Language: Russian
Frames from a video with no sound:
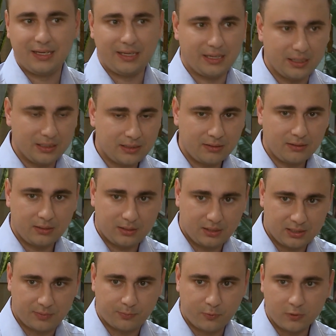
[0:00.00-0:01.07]
и это
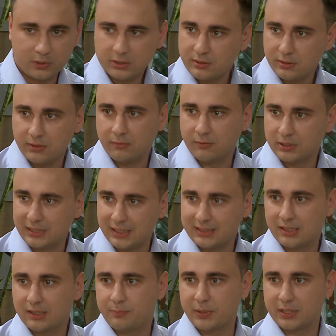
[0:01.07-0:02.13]
использование вот
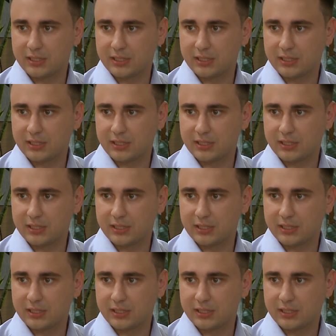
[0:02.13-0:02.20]
этих